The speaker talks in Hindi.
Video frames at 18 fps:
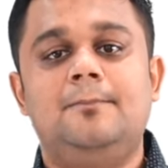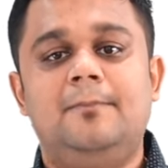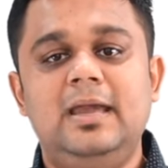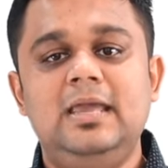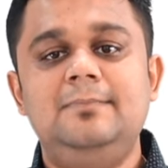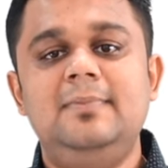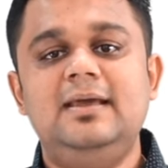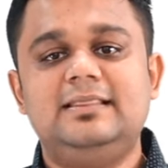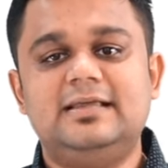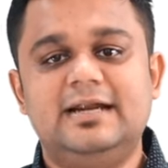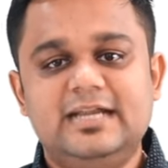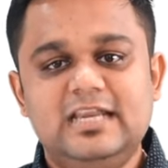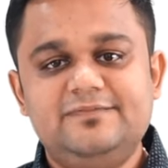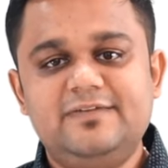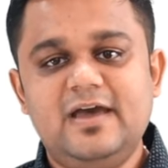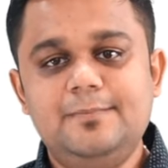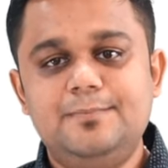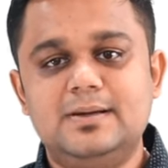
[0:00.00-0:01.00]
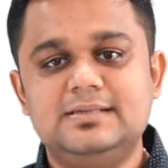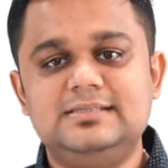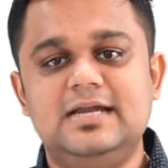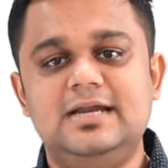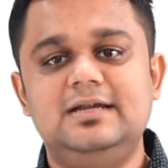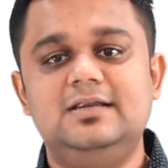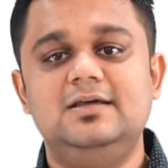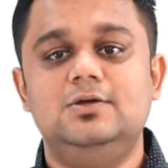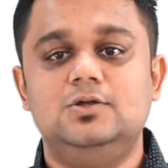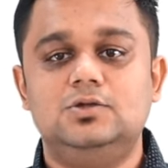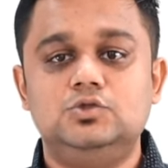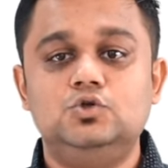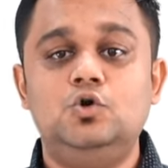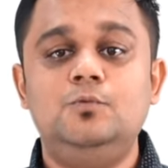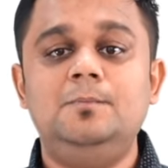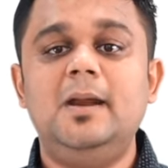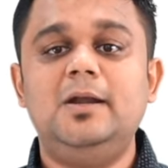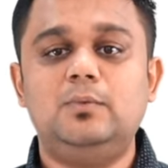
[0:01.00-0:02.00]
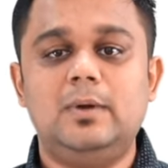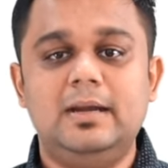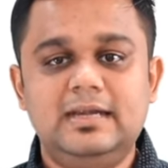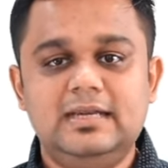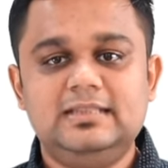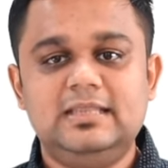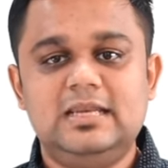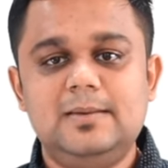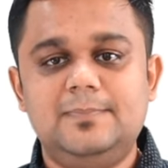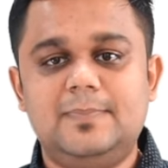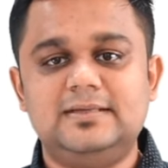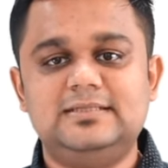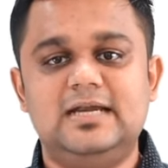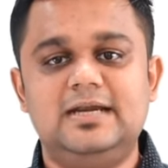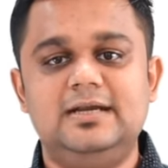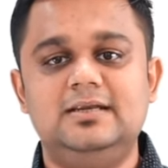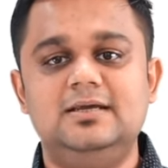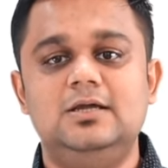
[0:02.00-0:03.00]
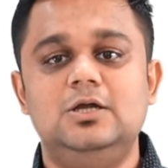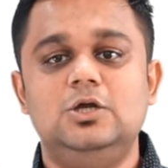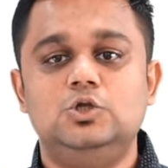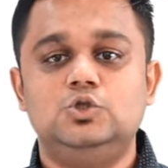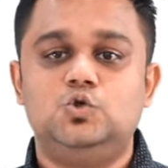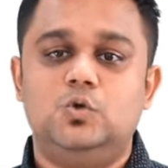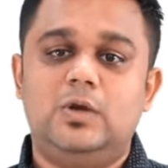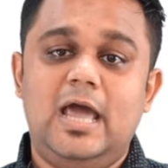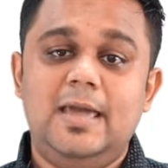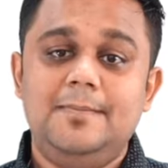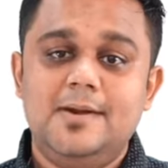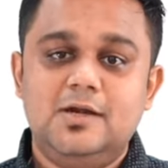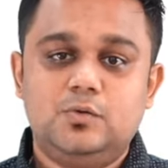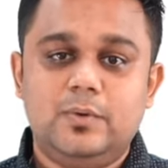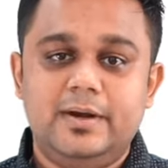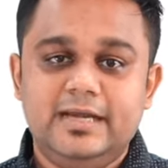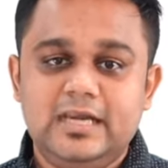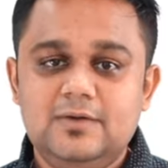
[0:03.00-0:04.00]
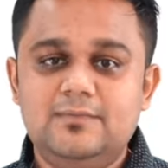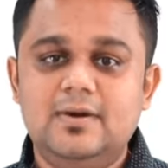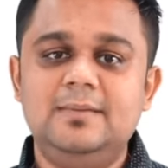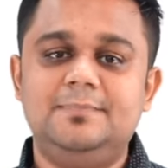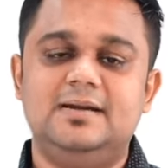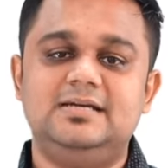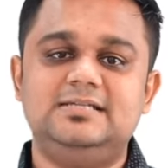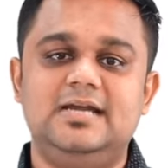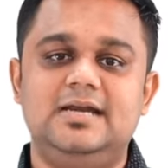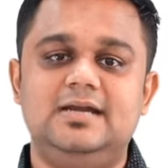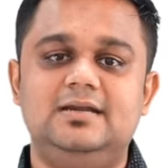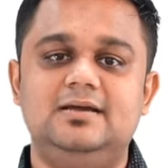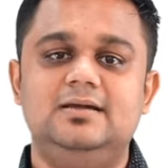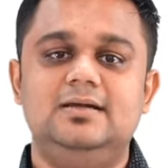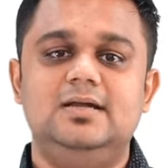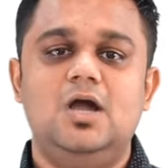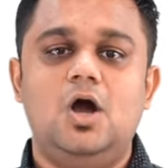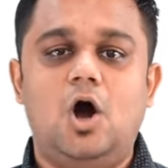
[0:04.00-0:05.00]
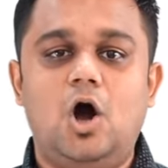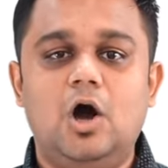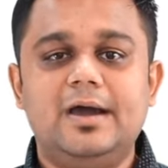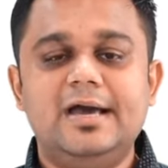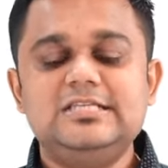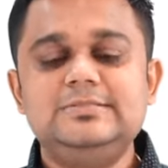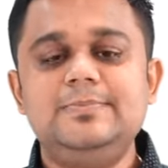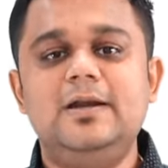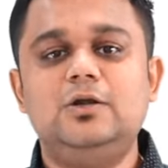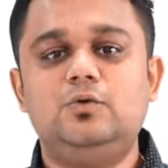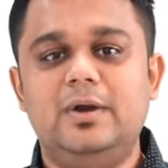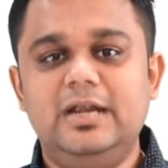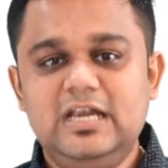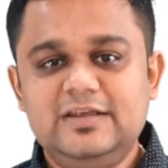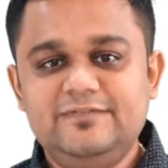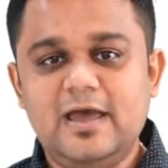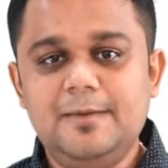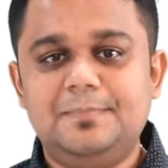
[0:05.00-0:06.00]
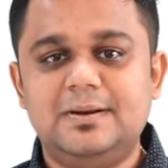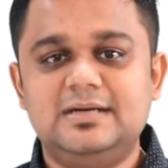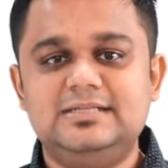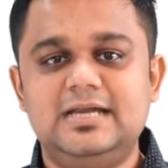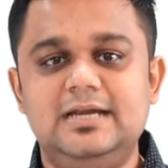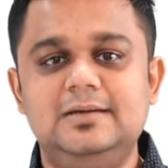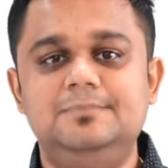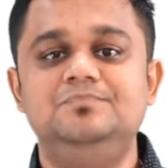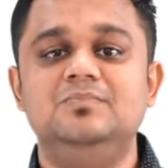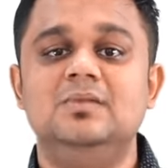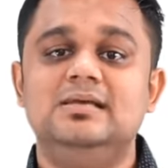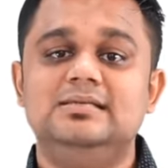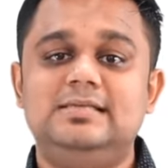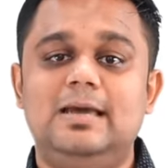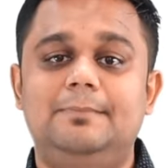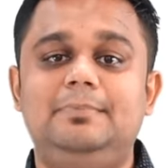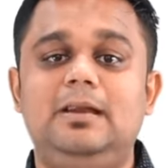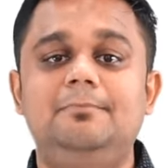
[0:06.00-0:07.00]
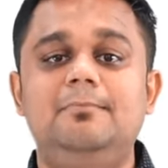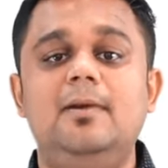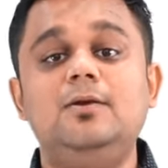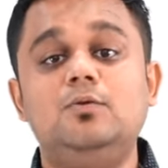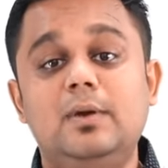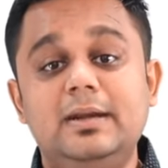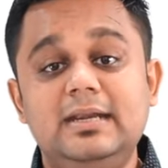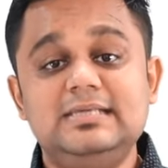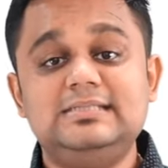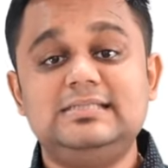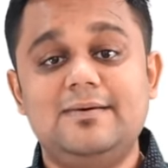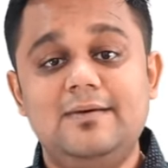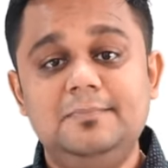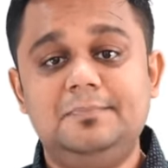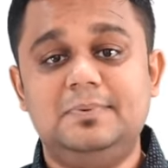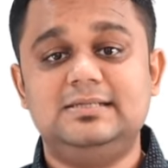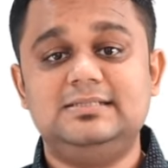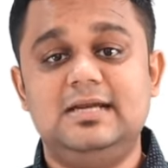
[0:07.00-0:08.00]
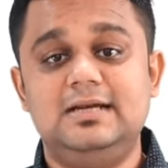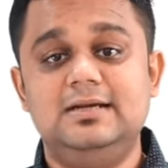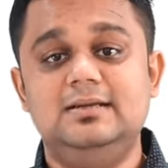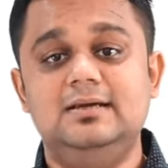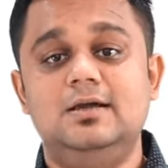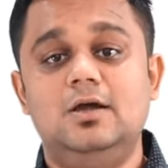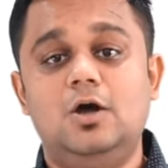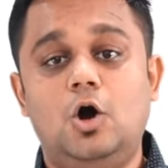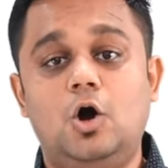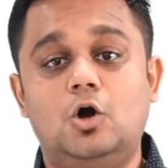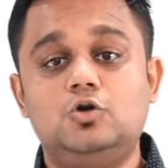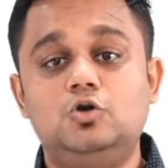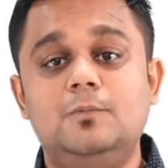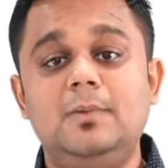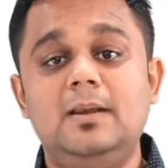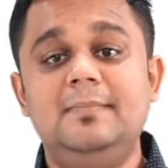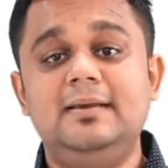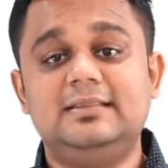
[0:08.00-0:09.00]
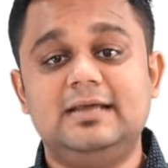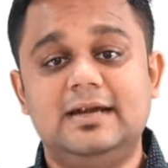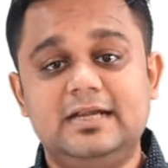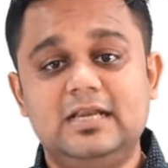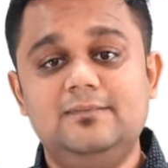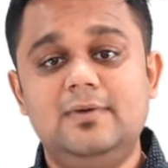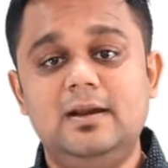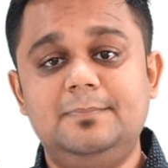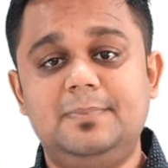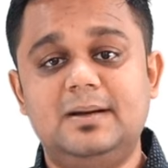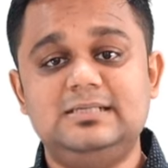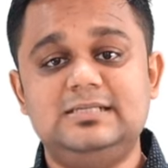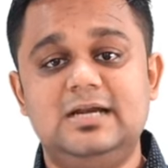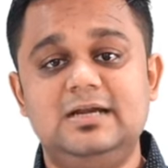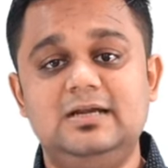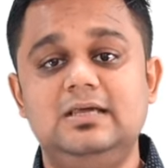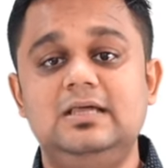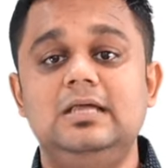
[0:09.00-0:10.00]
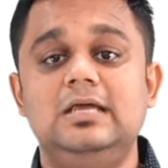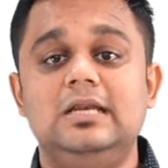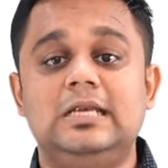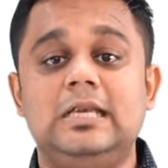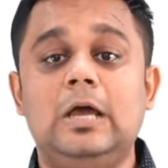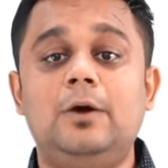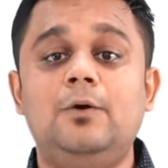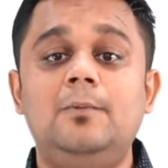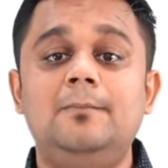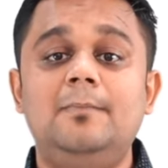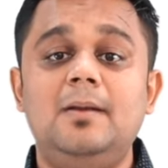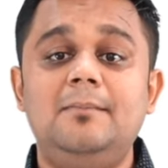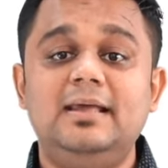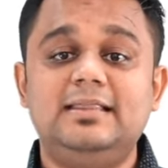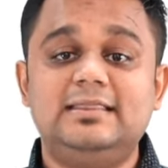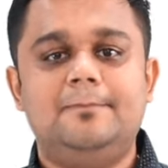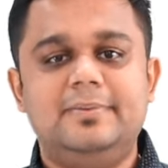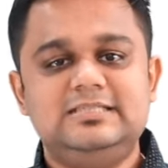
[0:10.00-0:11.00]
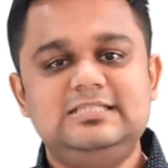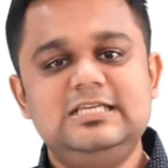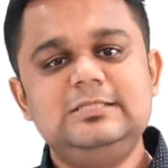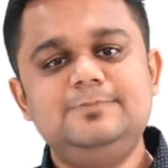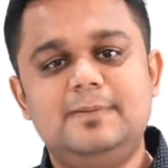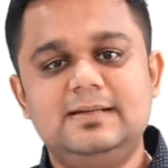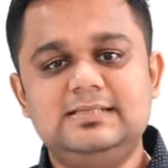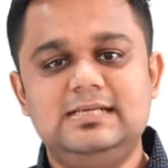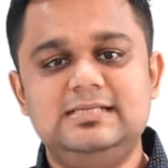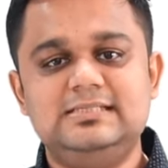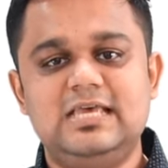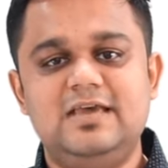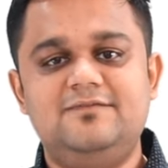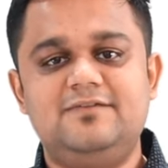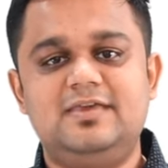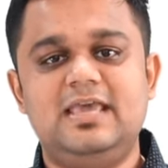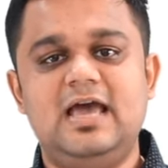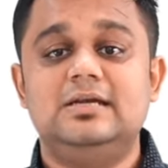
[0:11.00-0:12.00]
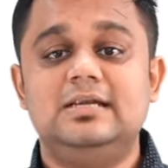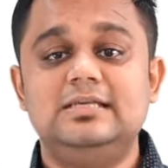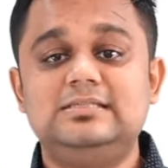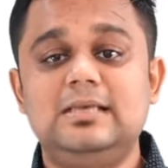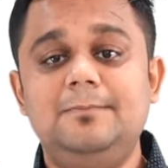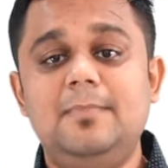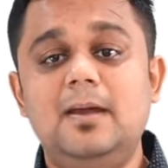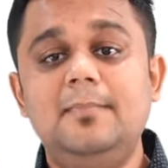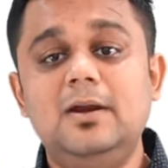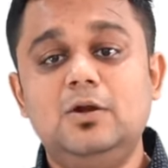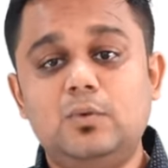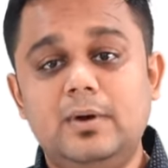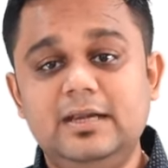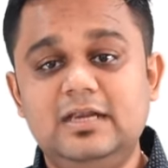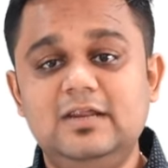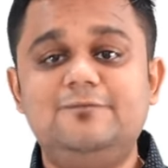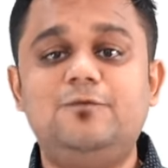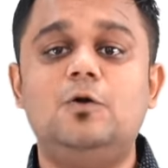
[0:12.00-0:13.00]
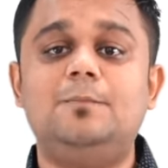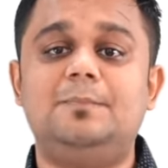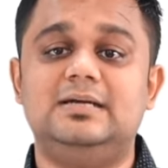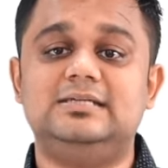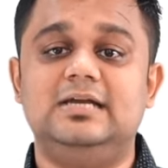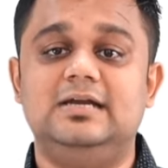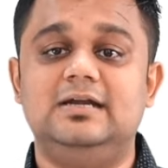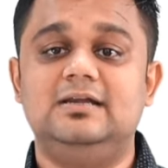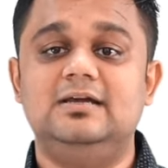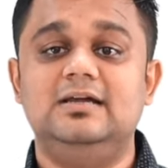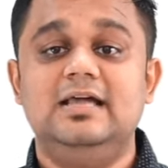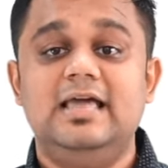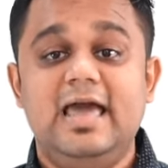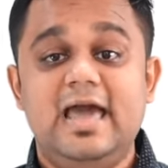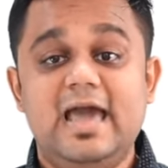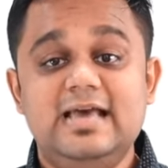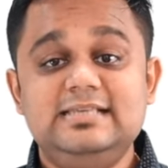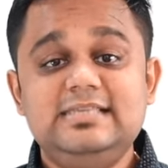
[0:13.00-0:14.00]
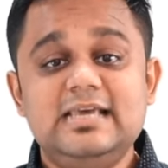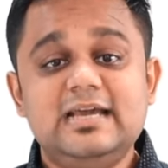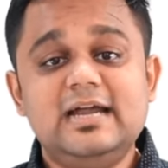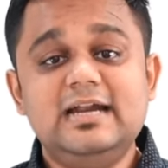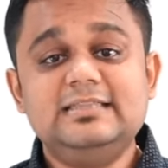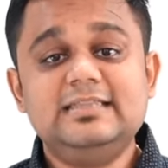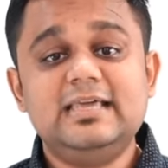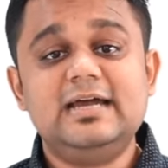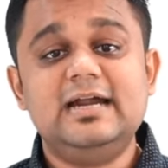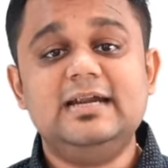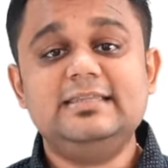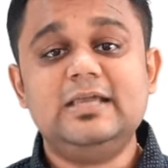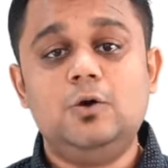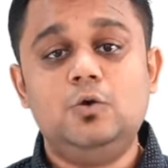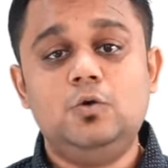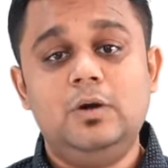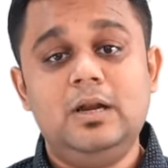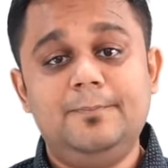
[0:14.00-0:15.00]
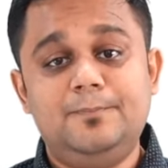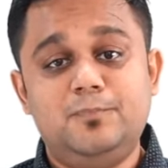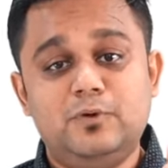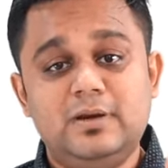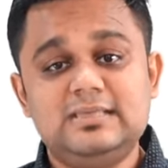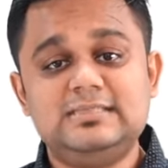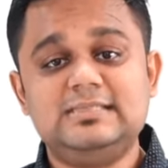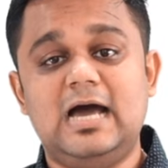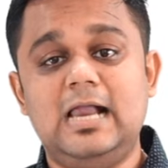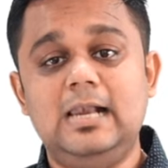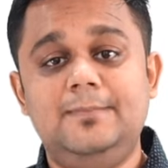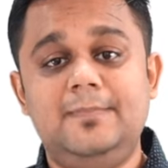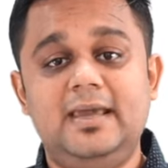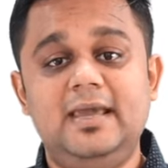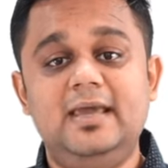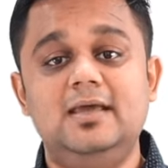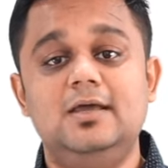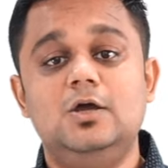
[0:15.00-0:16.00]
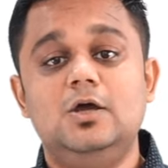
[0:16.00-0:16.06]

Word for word: मई में 35 परसेंट जून में 23 परसेंट जुलाई में 21 परसेंट अगस्त में 25 परसेंट सेप्टेम्बर सेवन परसेंट अक्टूबर में 31 परसेंट नवंबर में 25 परसेंट सेव किया दिसंबर में 24 परसेंट ऐसे करते करते उन्होंने पूरे साल में